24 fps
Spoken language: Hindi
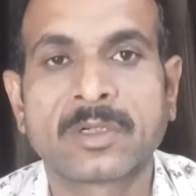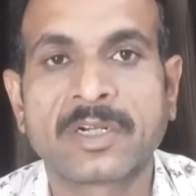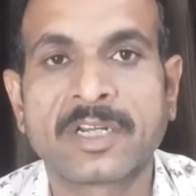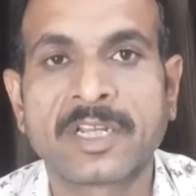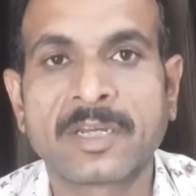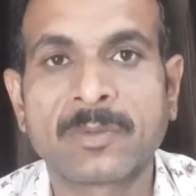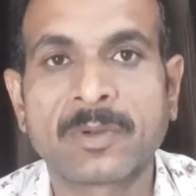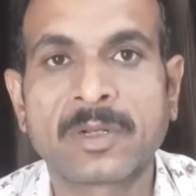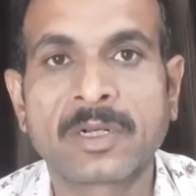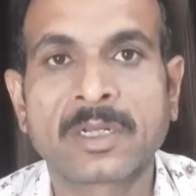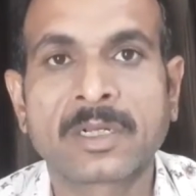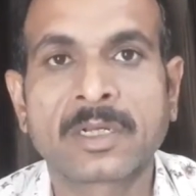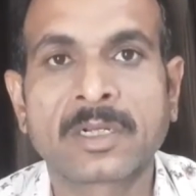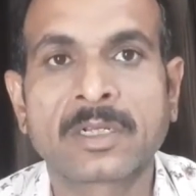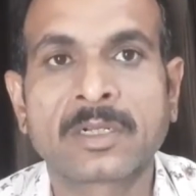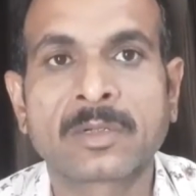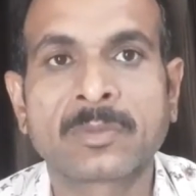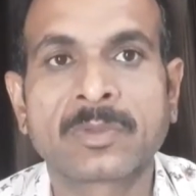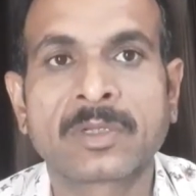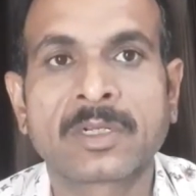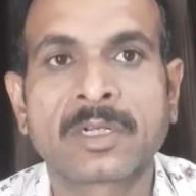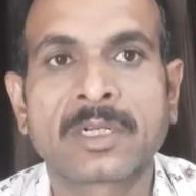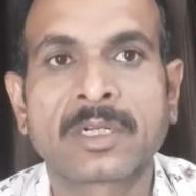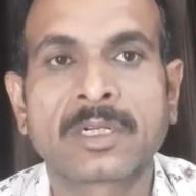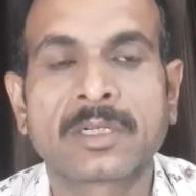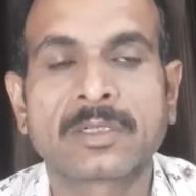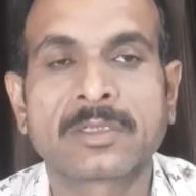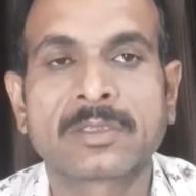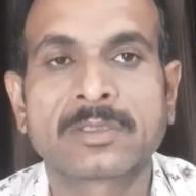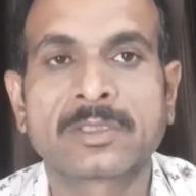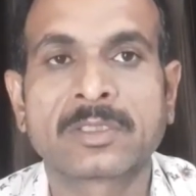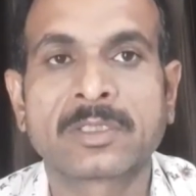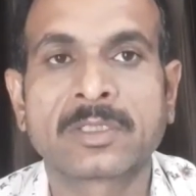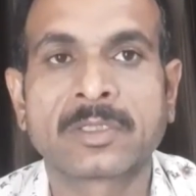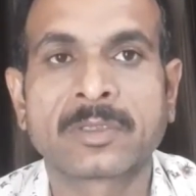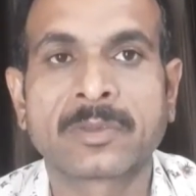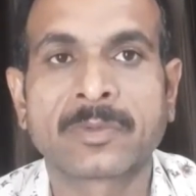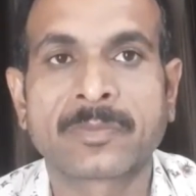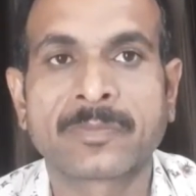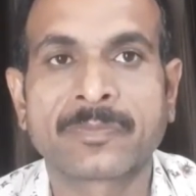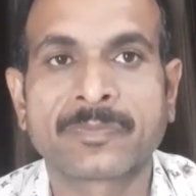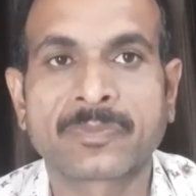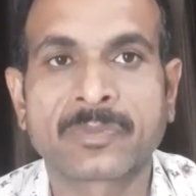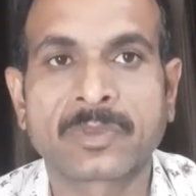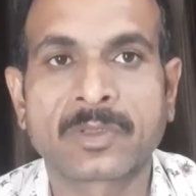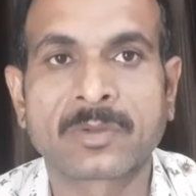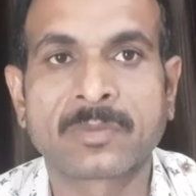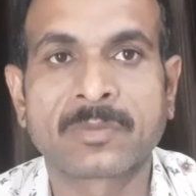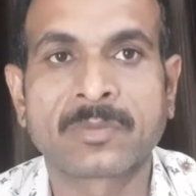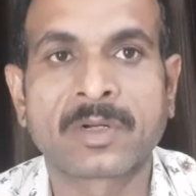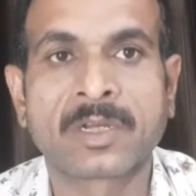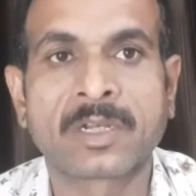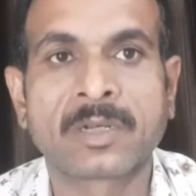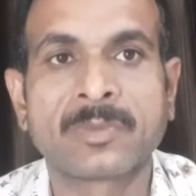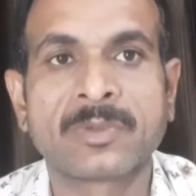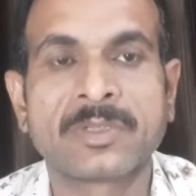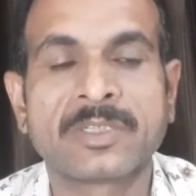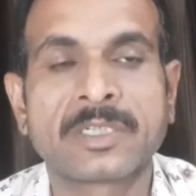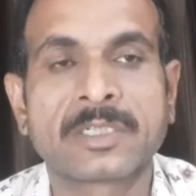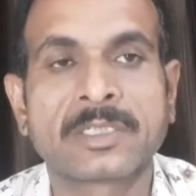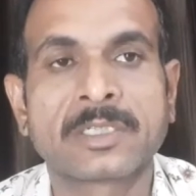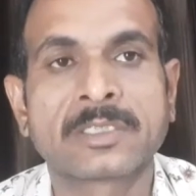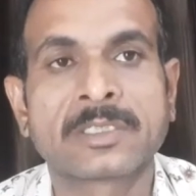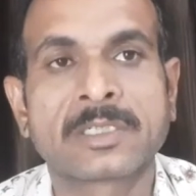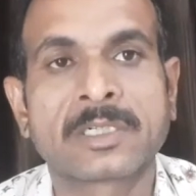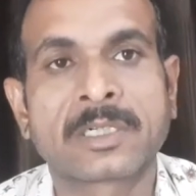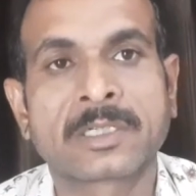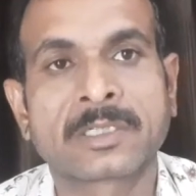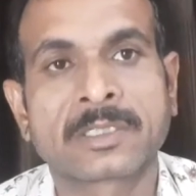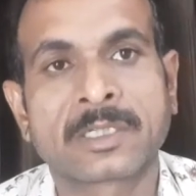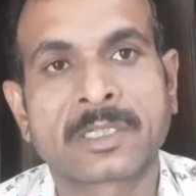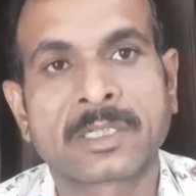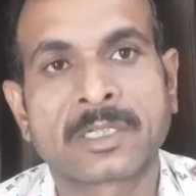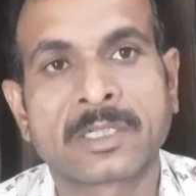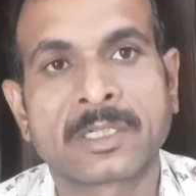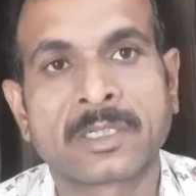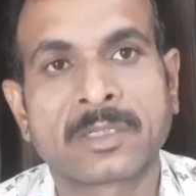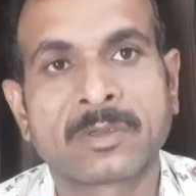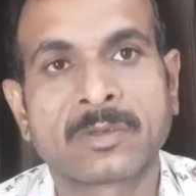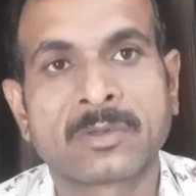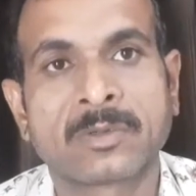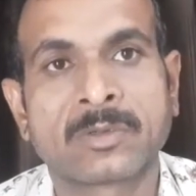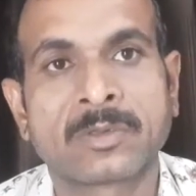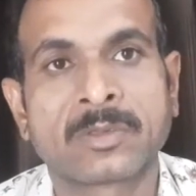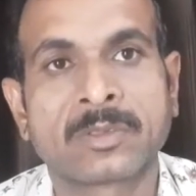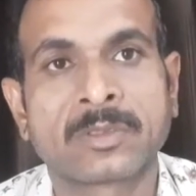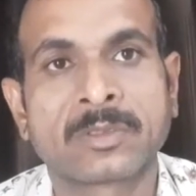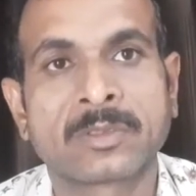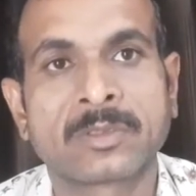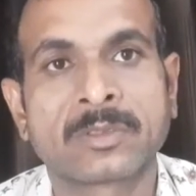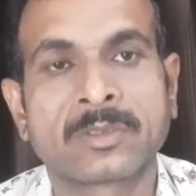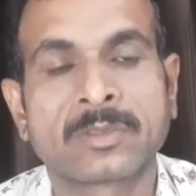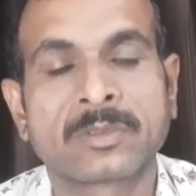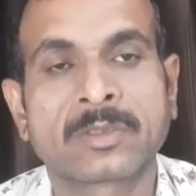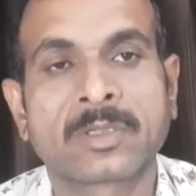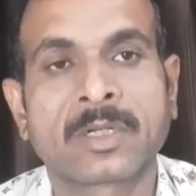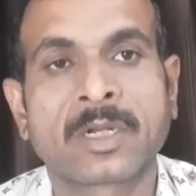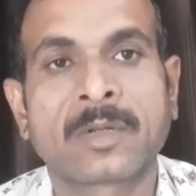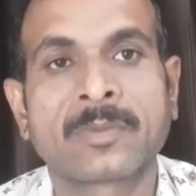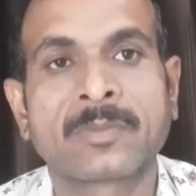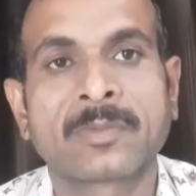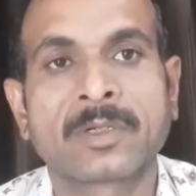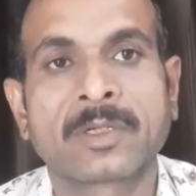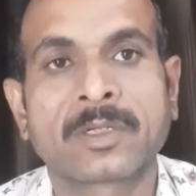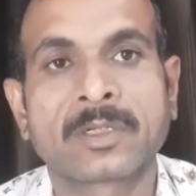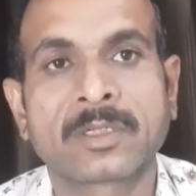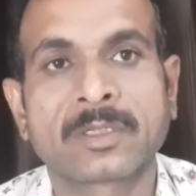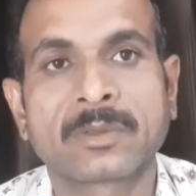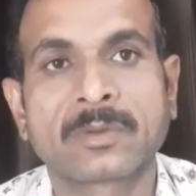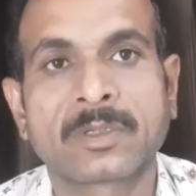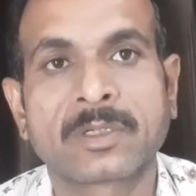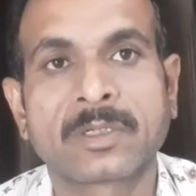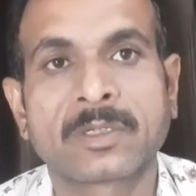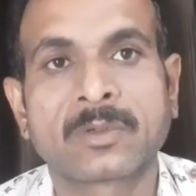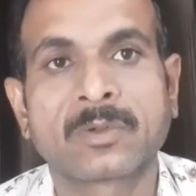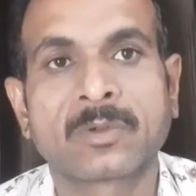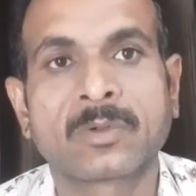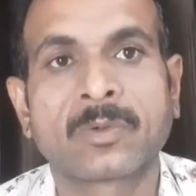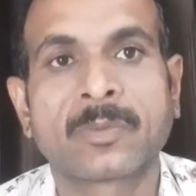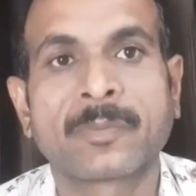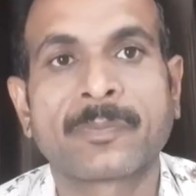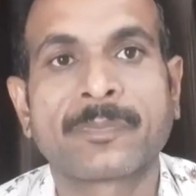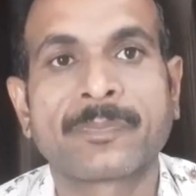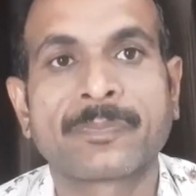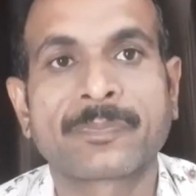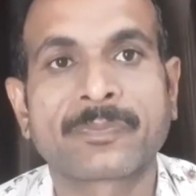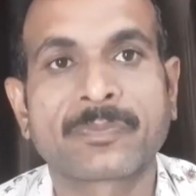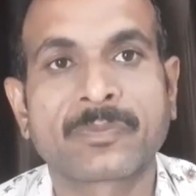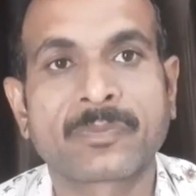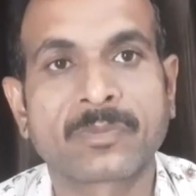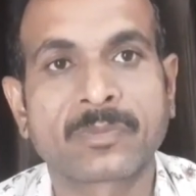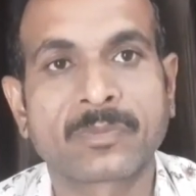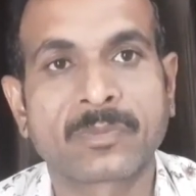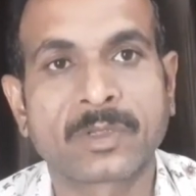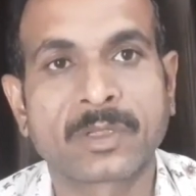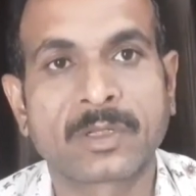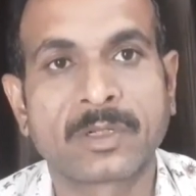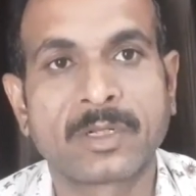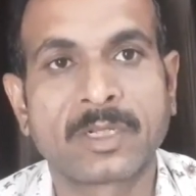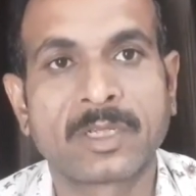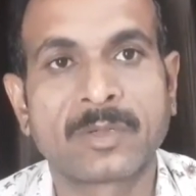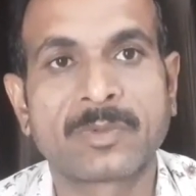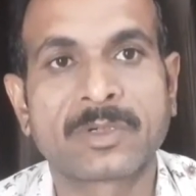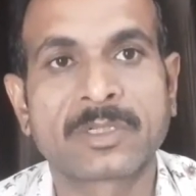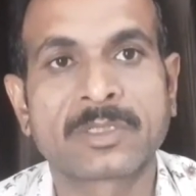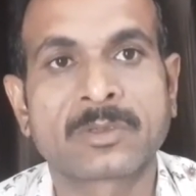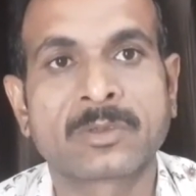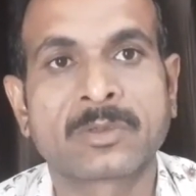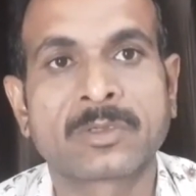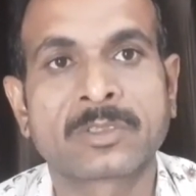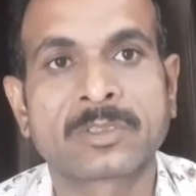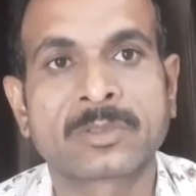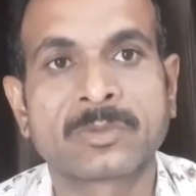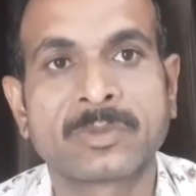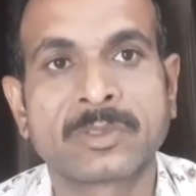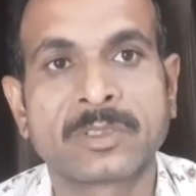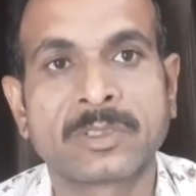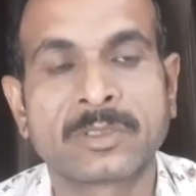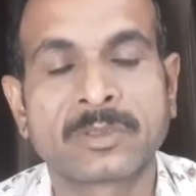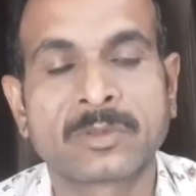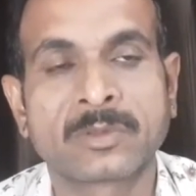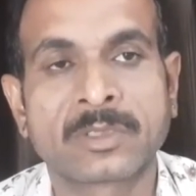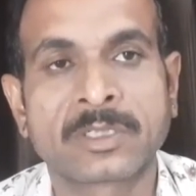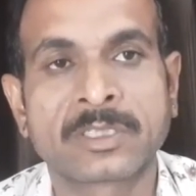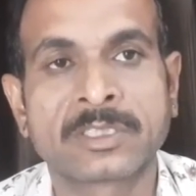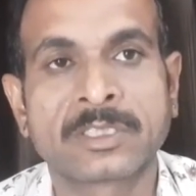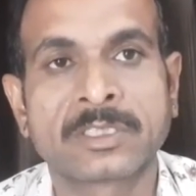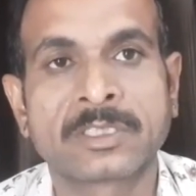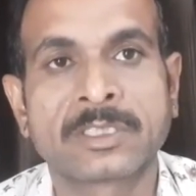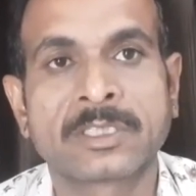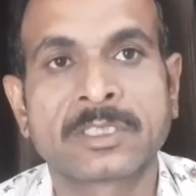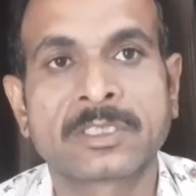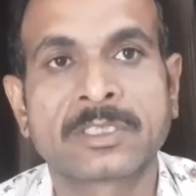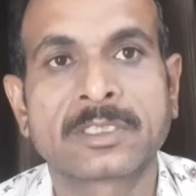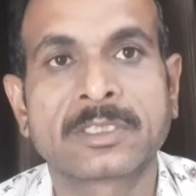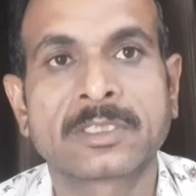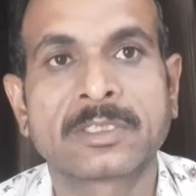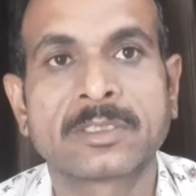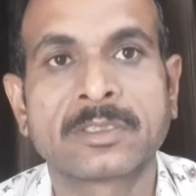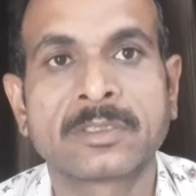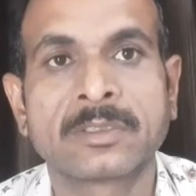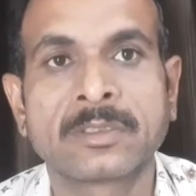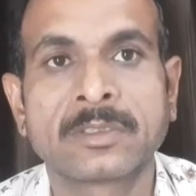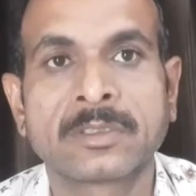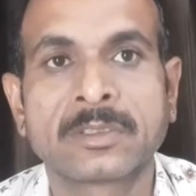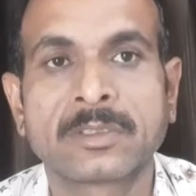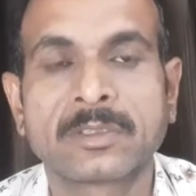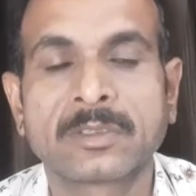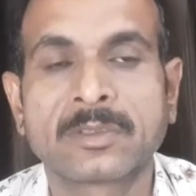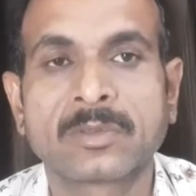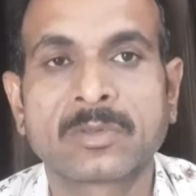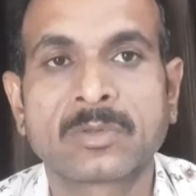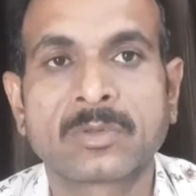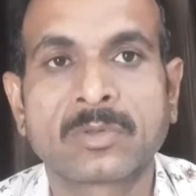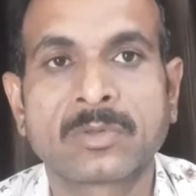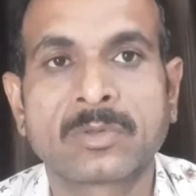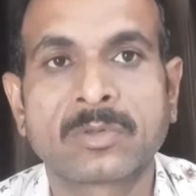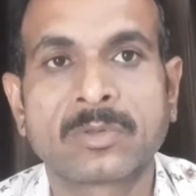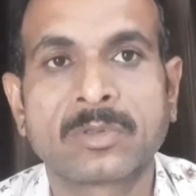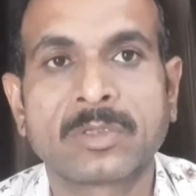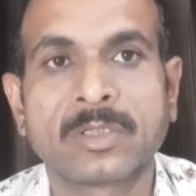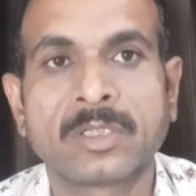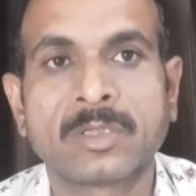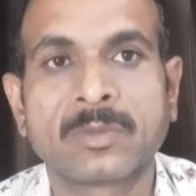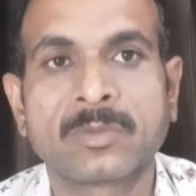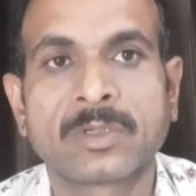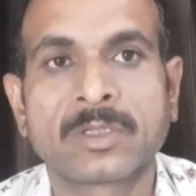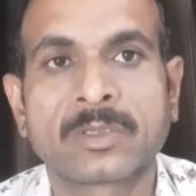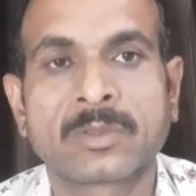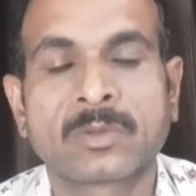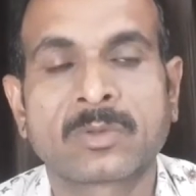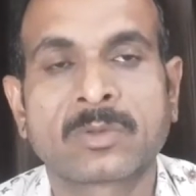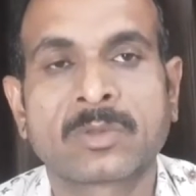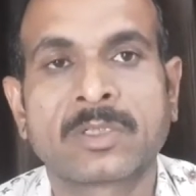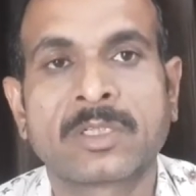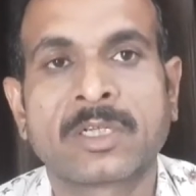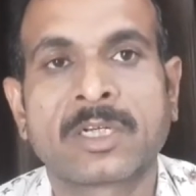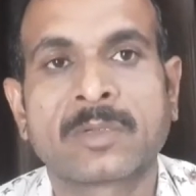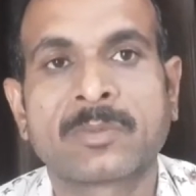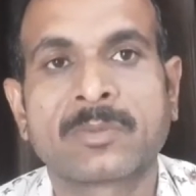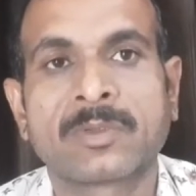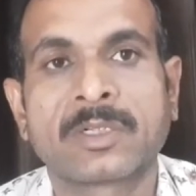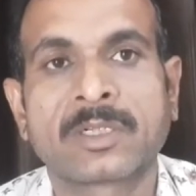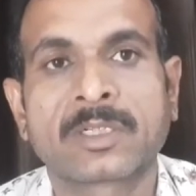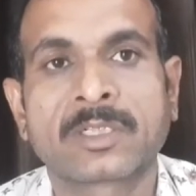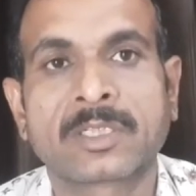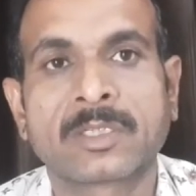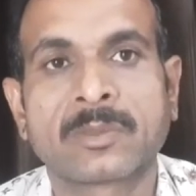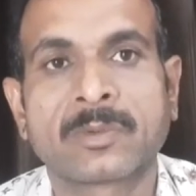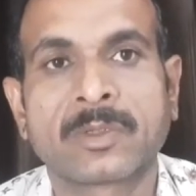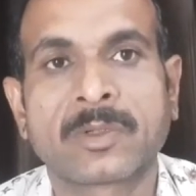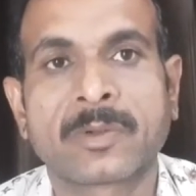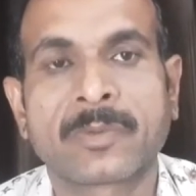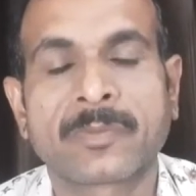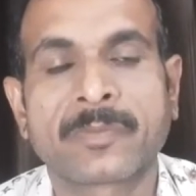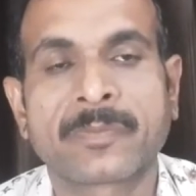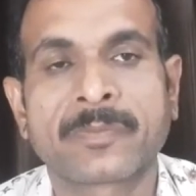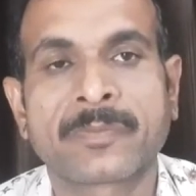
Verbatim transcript: डबल कलर में लगाने से माल भी ज़्यादा लगता है और काम करने वाले को लेबर कॉस्ट भी थोड़ा ज़्यादा आता है तो इन बातों को ध्यान में रखते हुए